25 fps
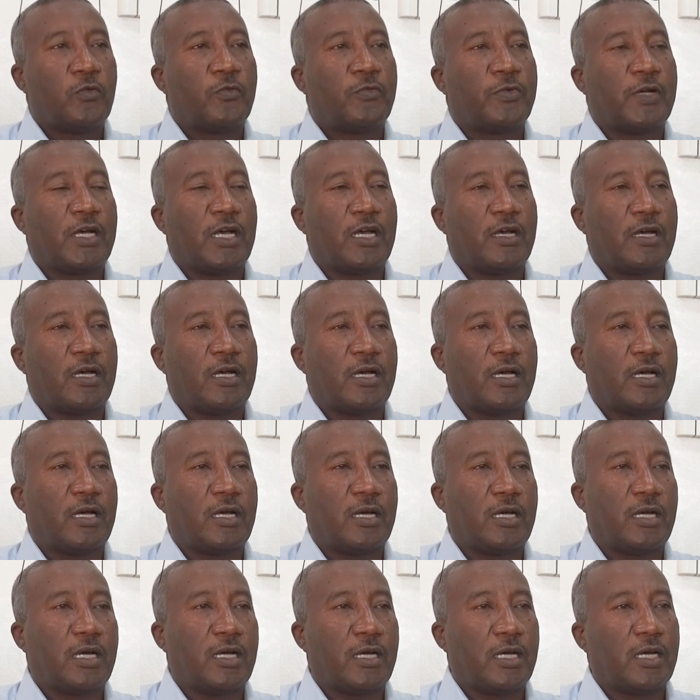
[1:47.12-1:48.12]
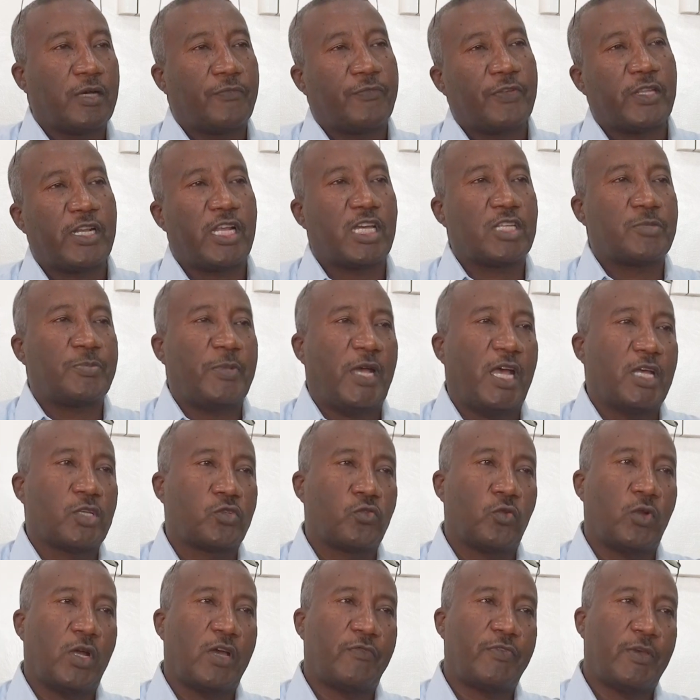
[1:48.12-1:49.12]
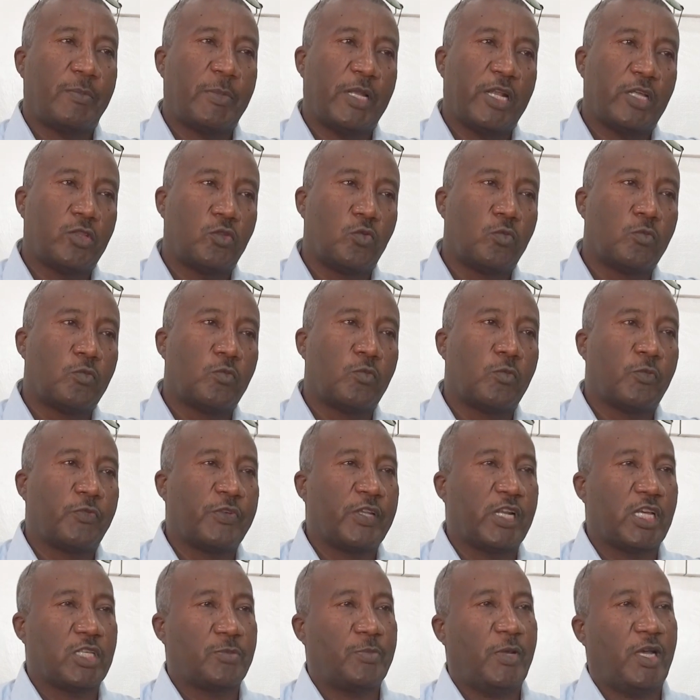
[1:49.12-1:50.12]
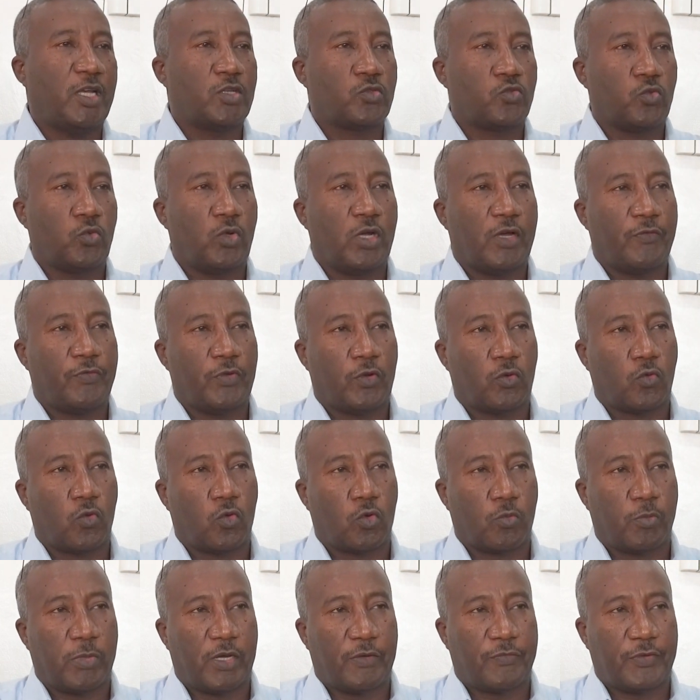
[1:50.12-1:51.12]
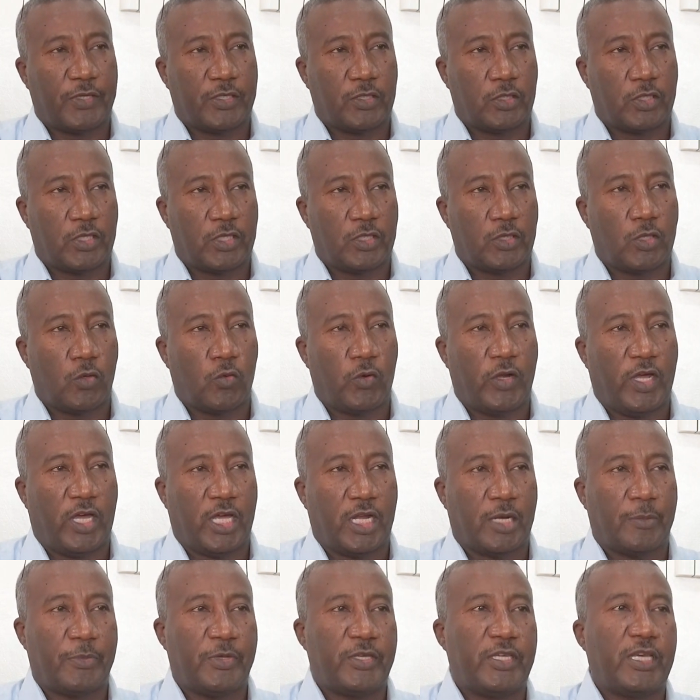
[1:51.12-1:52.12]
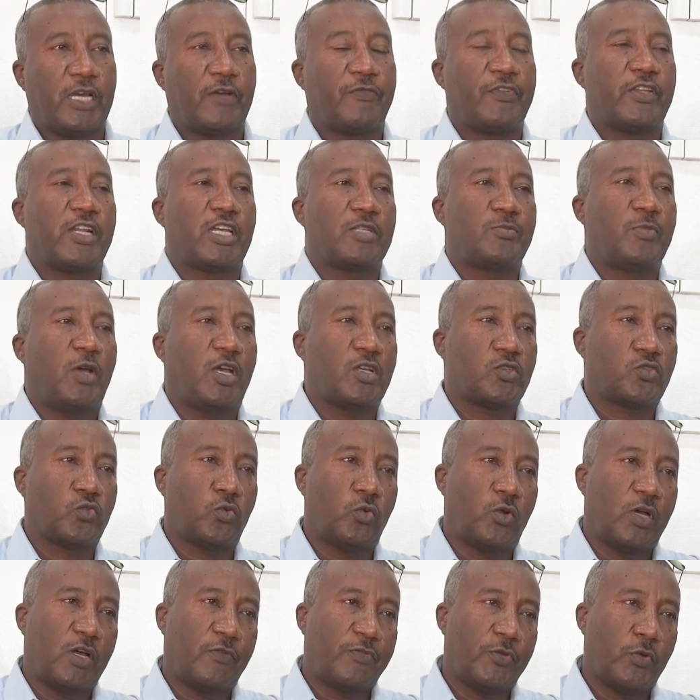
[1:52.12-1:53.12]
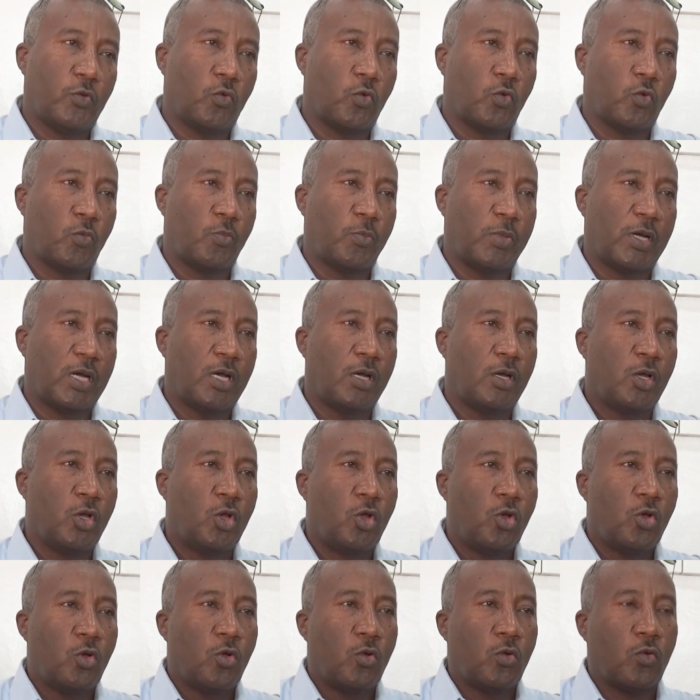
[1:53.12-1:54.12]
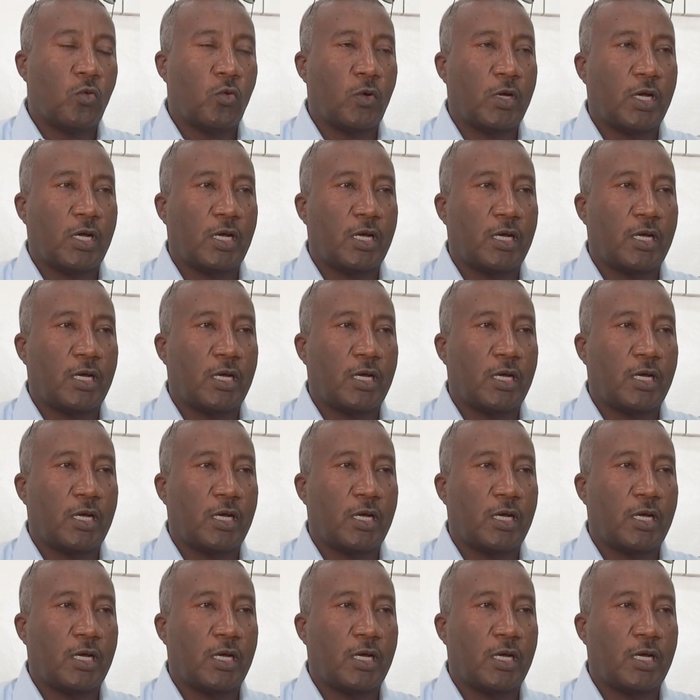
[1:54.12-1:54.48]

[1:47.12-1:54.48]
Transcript: ففي ناس بيحصلوها في بلدهم وفي ناس بيحصلوها في الغربه في دوله عربيه في ناس بيحصلوها في اوروبا و